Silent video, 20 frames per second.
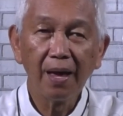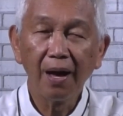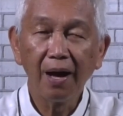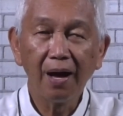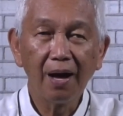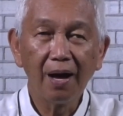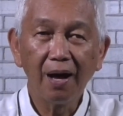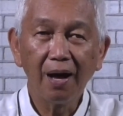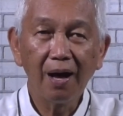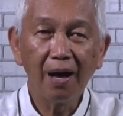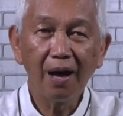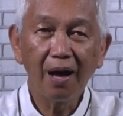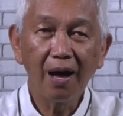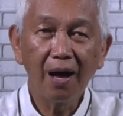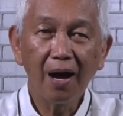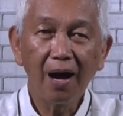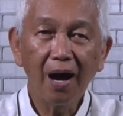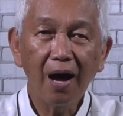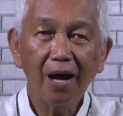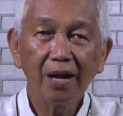Ah,
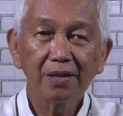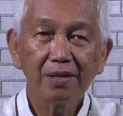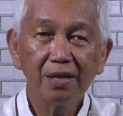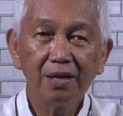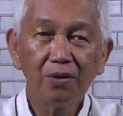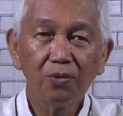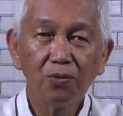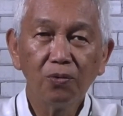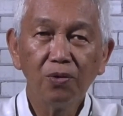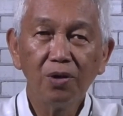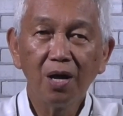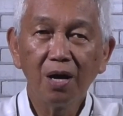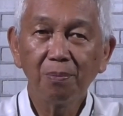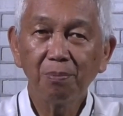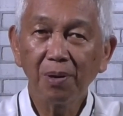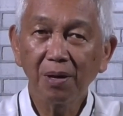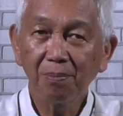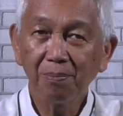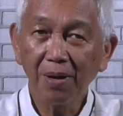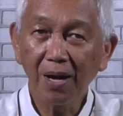ang ating unang
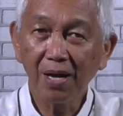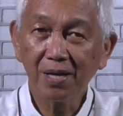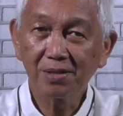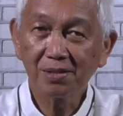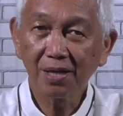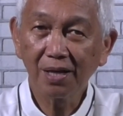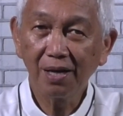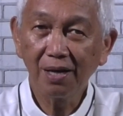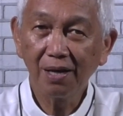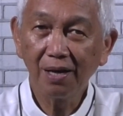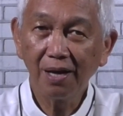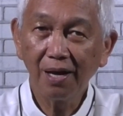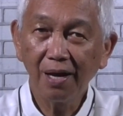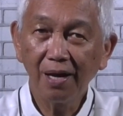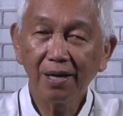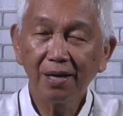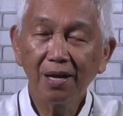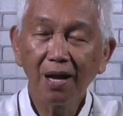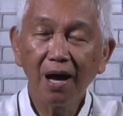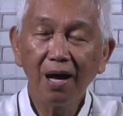pagbasa
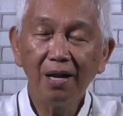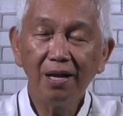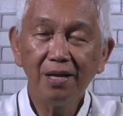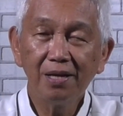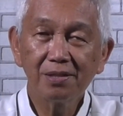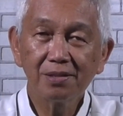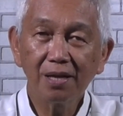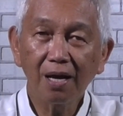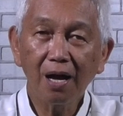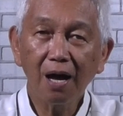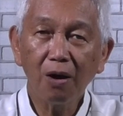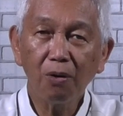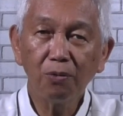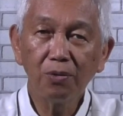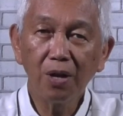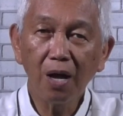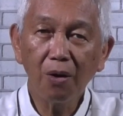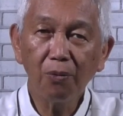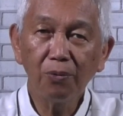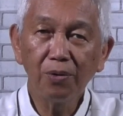ay galing sa
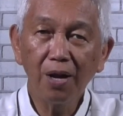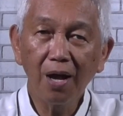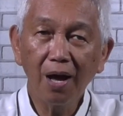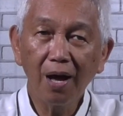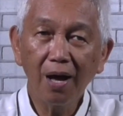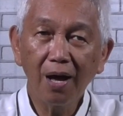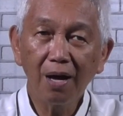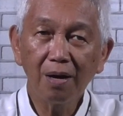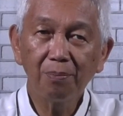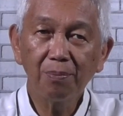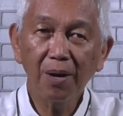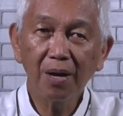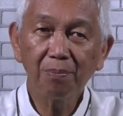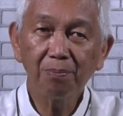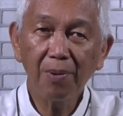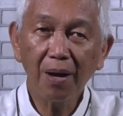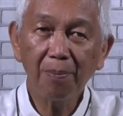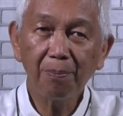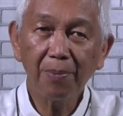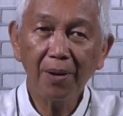kauna-unahang
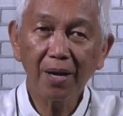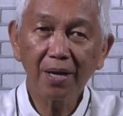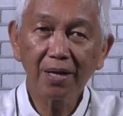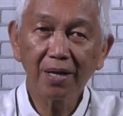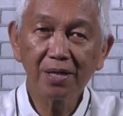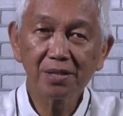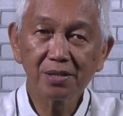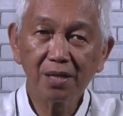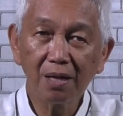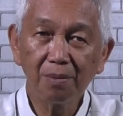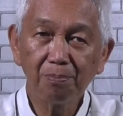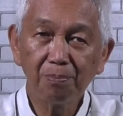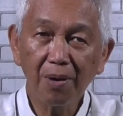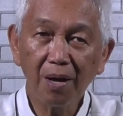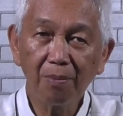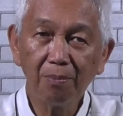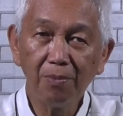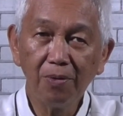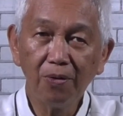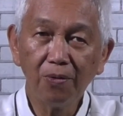pagpapahig ni San
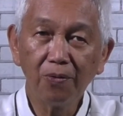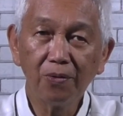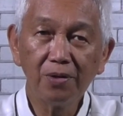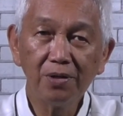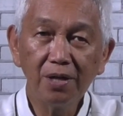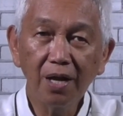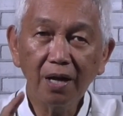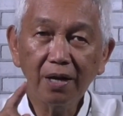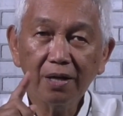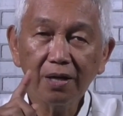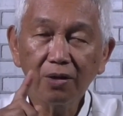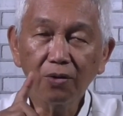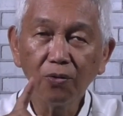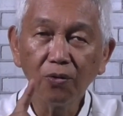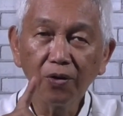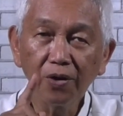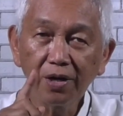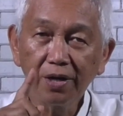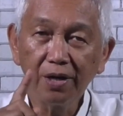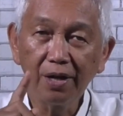Pablo na
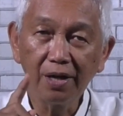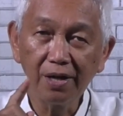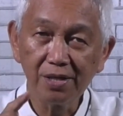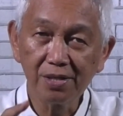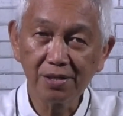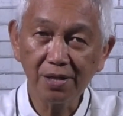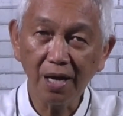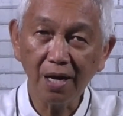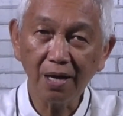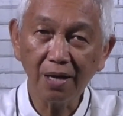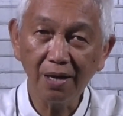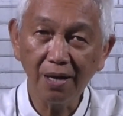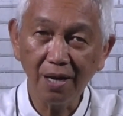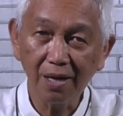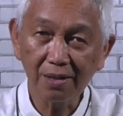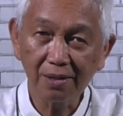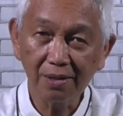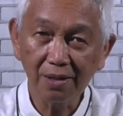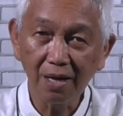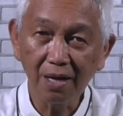recorded sa
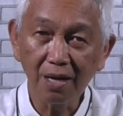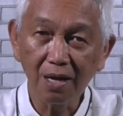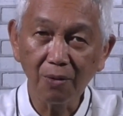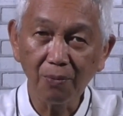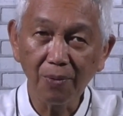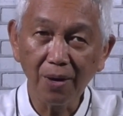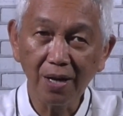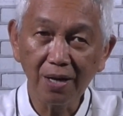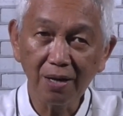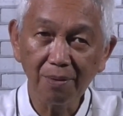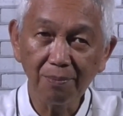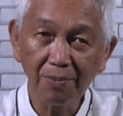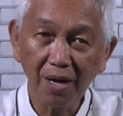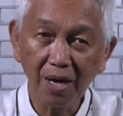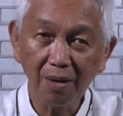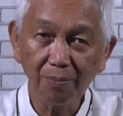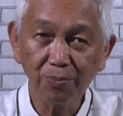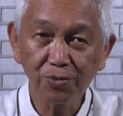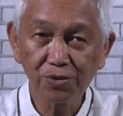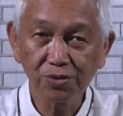aklat ng gawa ng
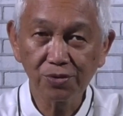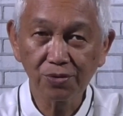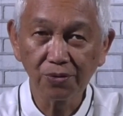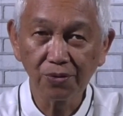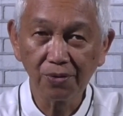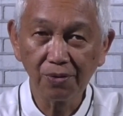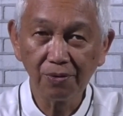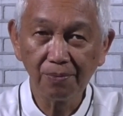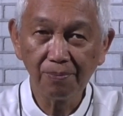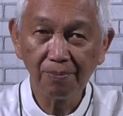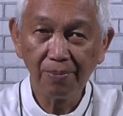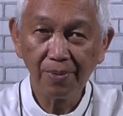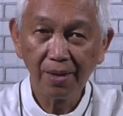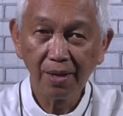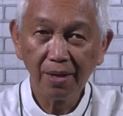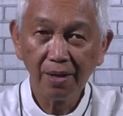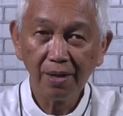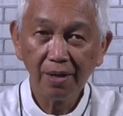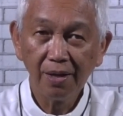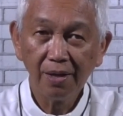mga apostol.
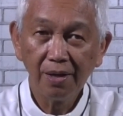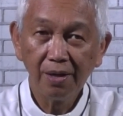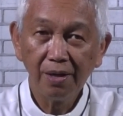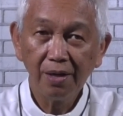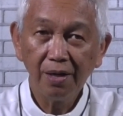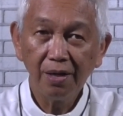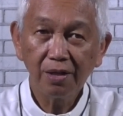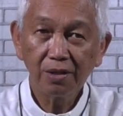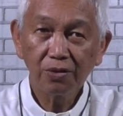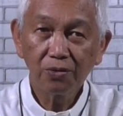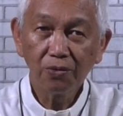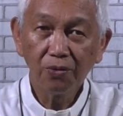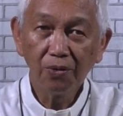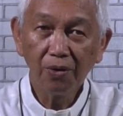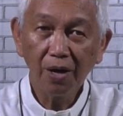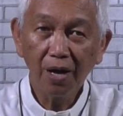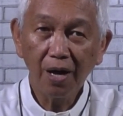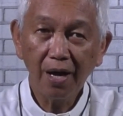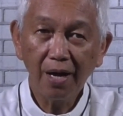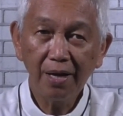
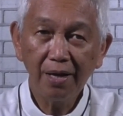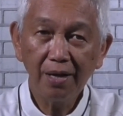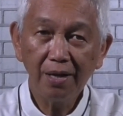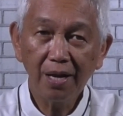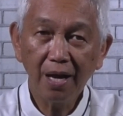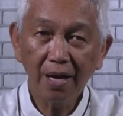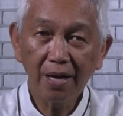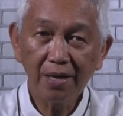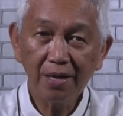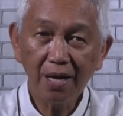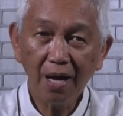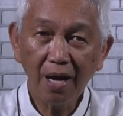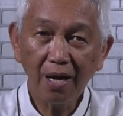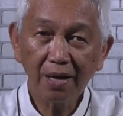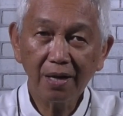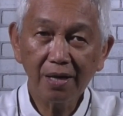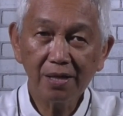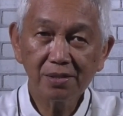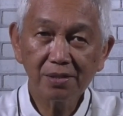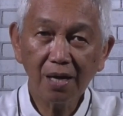Ito ay
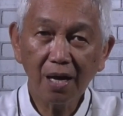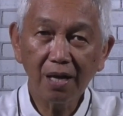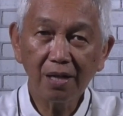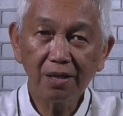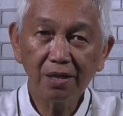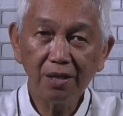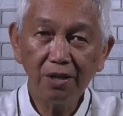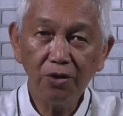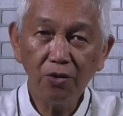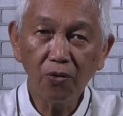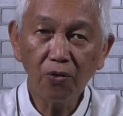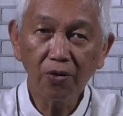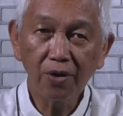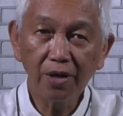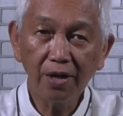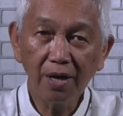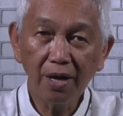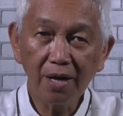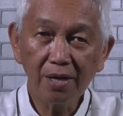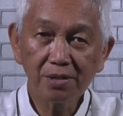nangyari sa
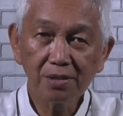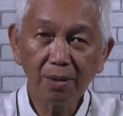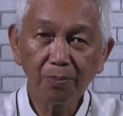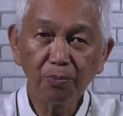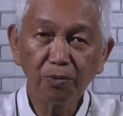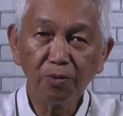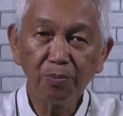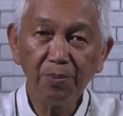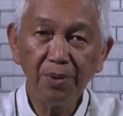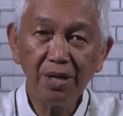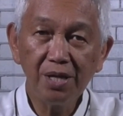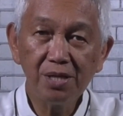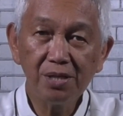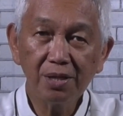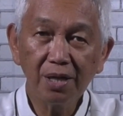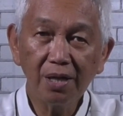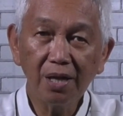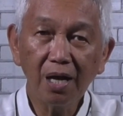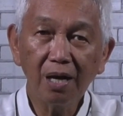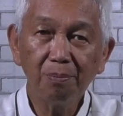Antioquia sa
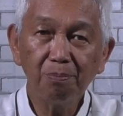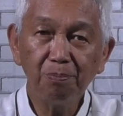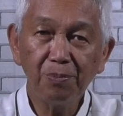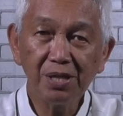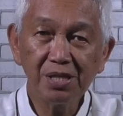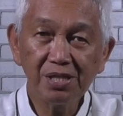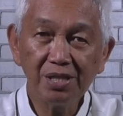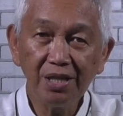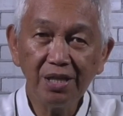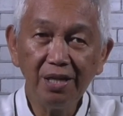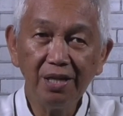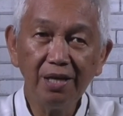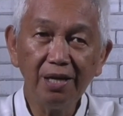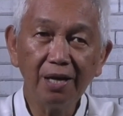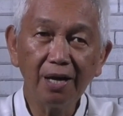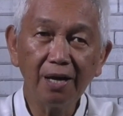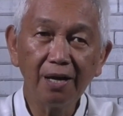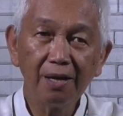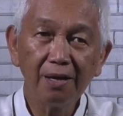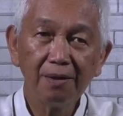probinsya ng
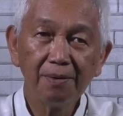Pisidia